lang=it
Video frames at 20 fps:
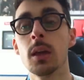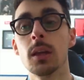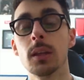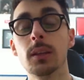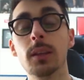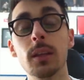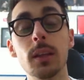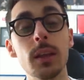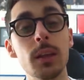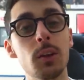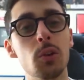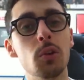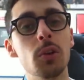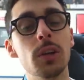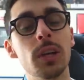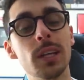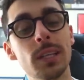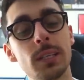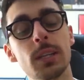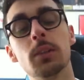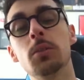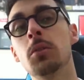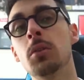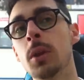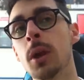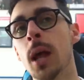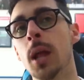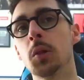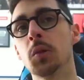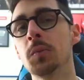Direi con Cristiano
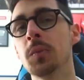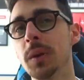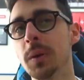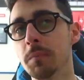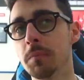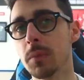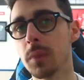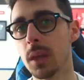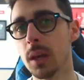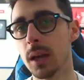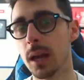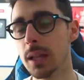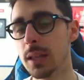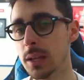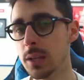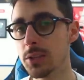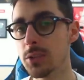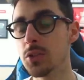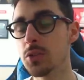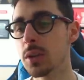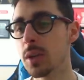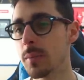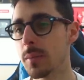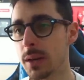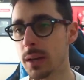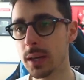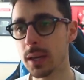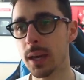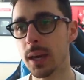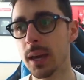Ronaldo, ma attenzione
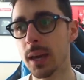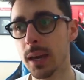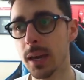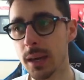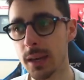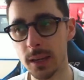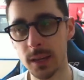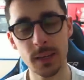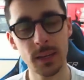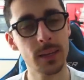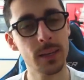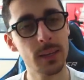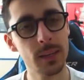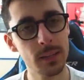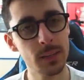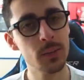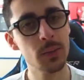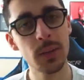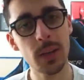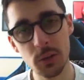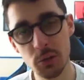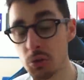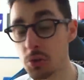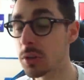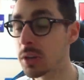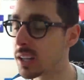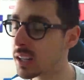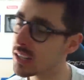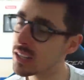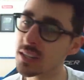perché eh, non la
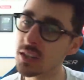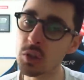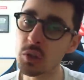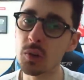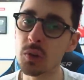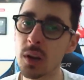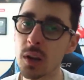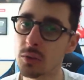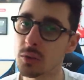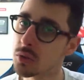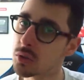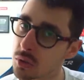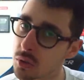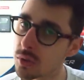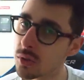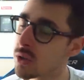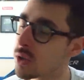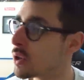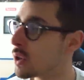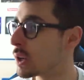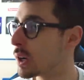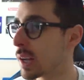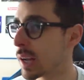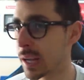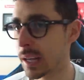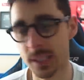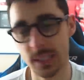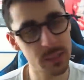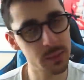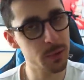gioca Cristiano Ronaldo sto giro,
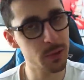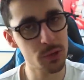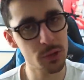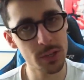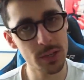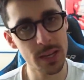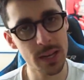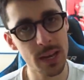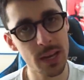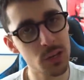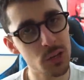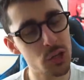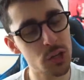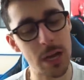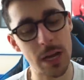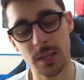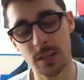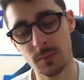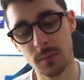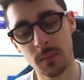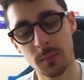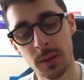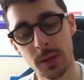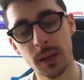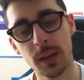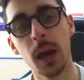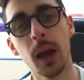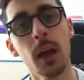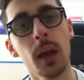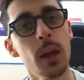ragazzi, ma ci sarà Jasmine,
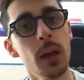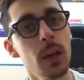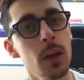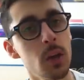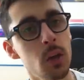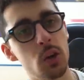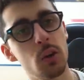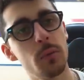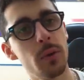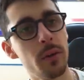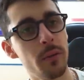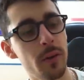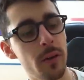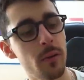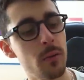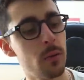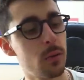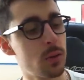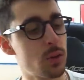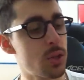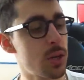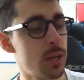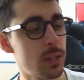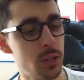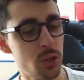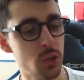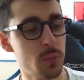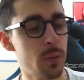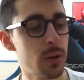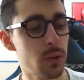perché come avevo già
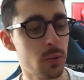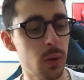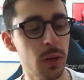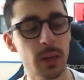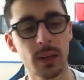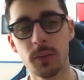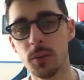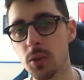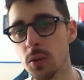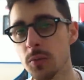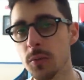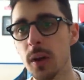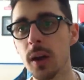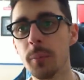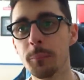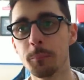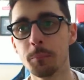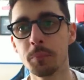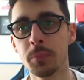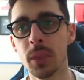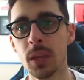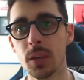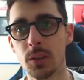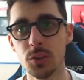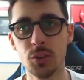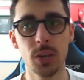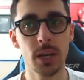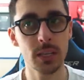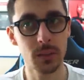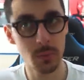anticipato qualche video fa,
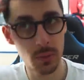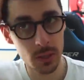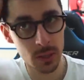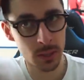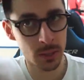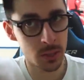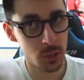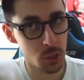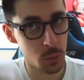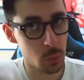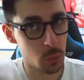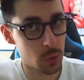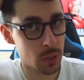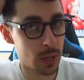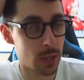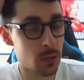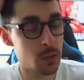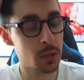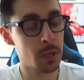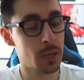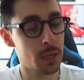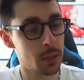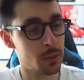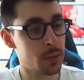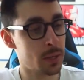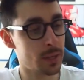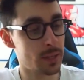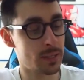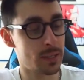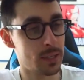Jasmine diciamo che non è,
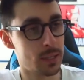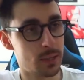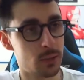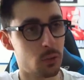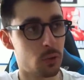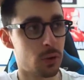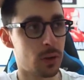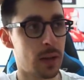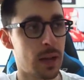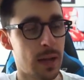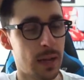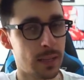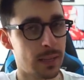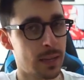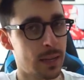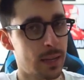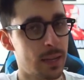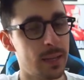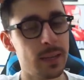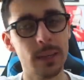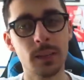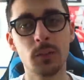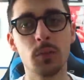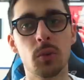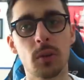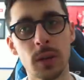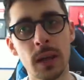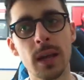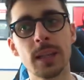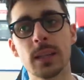non è che si è tornata, è
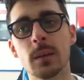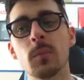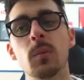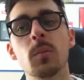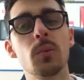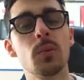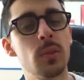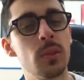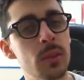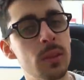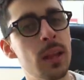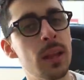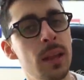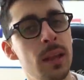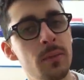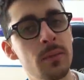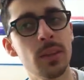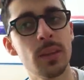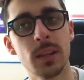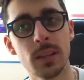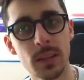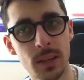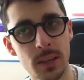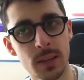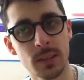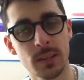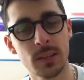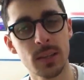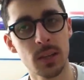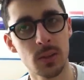tornata proprio nella vita di
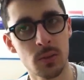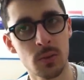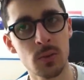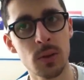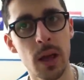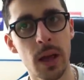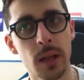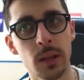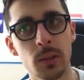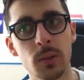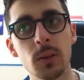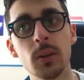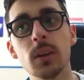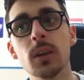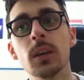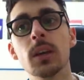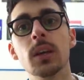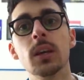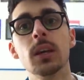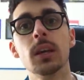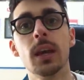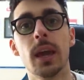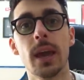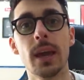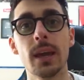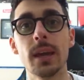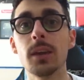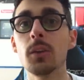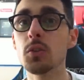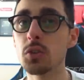Cristiano Ronaldo,
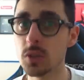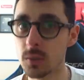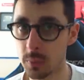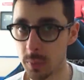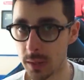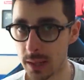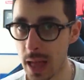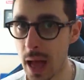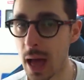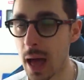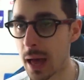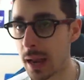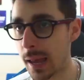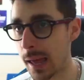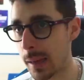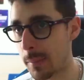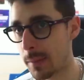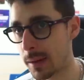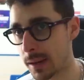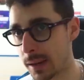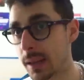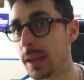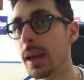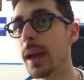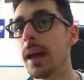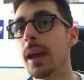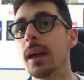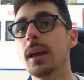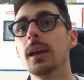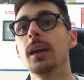è in ospedale
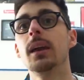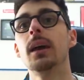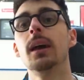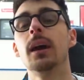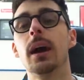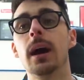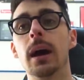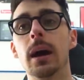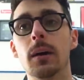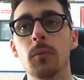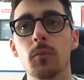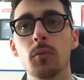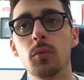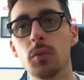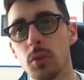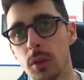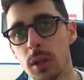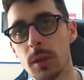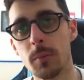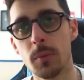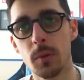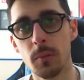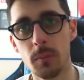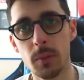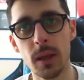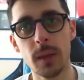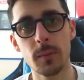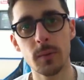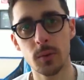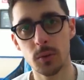perché ha avuto dei
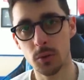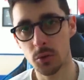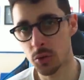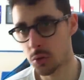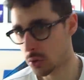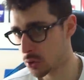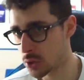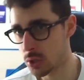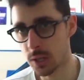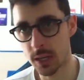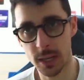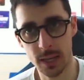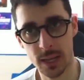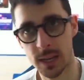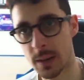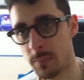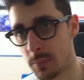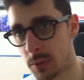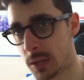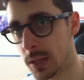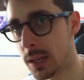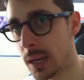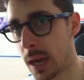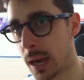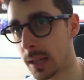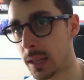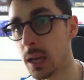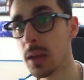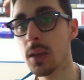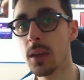problemi con Giorgina che l'ha
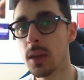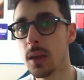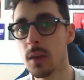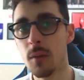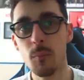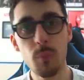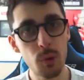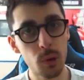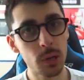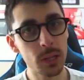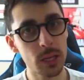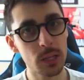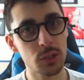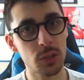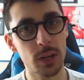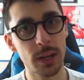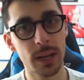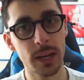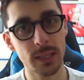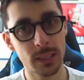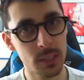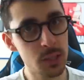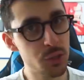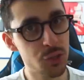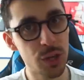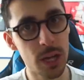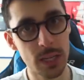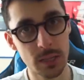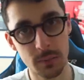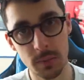picchiata, però adesso ragazzi
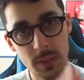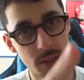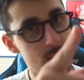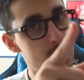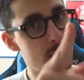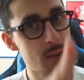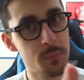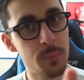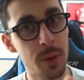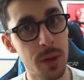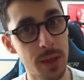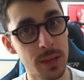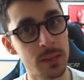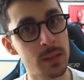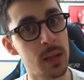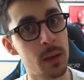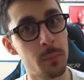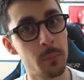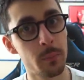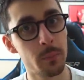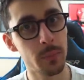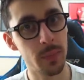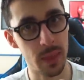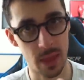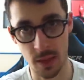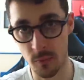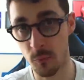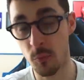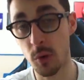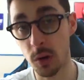Jasmine si è ripresa,
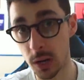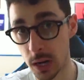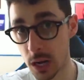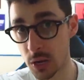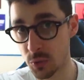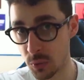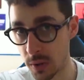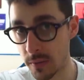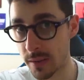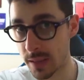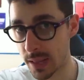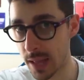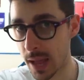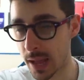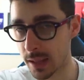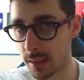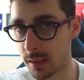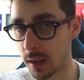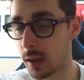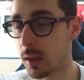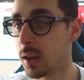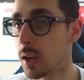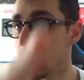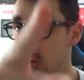e vuole la sua vendetta.